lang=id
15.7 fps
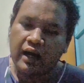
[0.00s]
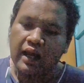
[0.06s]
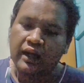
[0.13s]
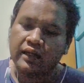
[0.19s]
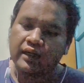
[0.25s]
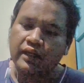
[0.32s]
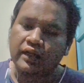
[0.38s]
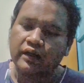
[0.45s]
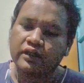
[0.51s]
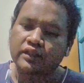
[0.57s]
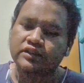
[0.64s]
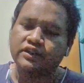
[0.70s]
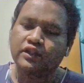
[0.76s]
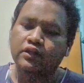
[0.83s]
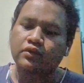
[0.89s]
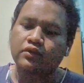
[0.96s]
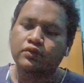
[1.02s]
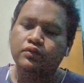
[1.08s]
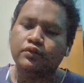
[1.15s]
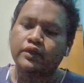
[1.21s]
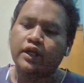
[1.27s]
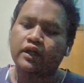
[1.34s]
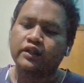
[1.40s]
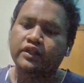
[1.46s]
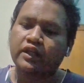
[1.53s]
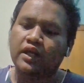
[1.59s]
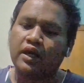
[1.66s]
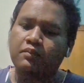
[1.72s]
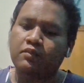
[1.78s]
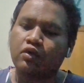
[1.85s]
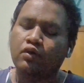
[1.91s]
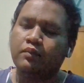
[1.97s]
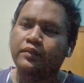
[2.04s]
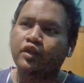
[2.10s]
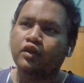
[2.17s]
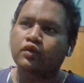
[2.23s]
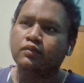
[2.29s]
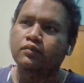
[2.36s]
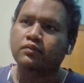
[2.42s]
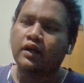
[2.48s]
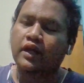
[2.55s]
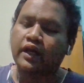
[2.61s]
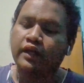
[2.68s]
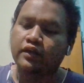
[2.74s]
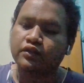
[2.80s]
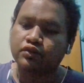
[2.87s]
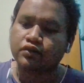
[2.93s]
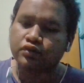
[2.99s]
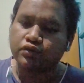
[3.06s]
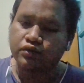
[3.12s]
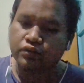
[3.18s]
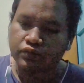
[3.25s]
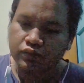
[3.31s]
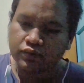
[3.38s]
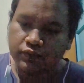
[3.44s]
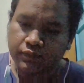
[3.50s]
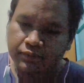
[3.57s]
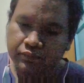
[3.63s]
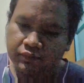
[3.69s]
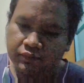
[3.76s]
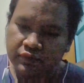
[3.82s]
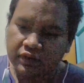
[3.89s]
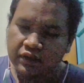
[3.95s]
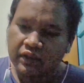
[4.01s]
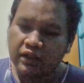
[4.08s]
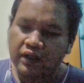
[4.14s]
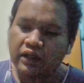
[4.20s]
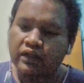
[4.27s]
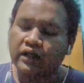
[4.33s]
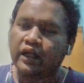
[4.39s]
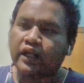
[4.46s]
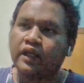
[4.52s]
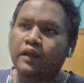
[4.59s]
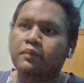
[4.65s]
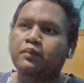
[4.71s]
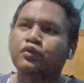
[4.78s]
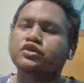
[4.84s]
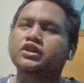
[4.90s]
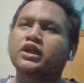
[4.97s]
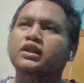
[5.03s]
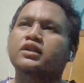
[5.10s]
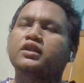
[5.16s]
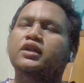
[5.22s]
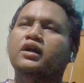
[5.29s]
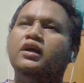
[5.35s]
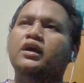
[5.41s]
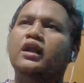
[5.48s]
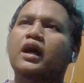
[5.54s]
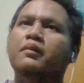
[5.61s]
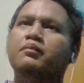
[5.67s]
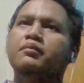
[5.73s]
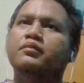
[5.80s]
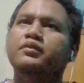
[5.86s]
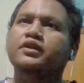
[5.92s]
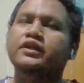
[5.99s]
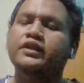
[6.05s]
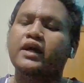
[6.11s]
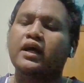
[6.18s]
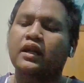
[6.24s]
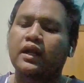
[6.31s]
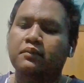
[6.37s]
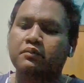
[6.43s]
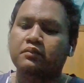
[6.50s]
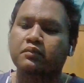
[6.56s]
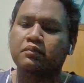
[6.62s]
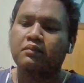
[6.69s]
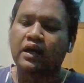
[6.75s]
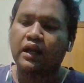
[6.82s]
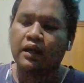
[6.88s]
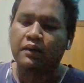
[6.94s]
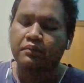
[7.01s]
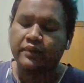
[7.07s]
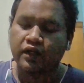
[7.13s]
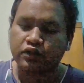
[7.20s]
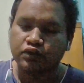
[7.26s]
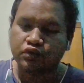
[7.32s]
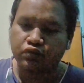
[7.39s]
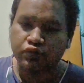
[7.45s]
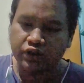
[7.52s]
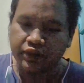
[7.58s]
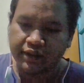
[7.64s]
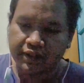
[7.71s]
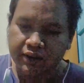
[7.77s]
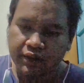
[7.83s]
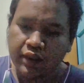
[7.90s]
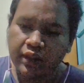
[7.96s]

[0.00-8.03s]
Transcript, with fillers: Akar kecilku yang tidak mau minum air susu, kaki pucat tenggelam di dalam malam yang sunyi.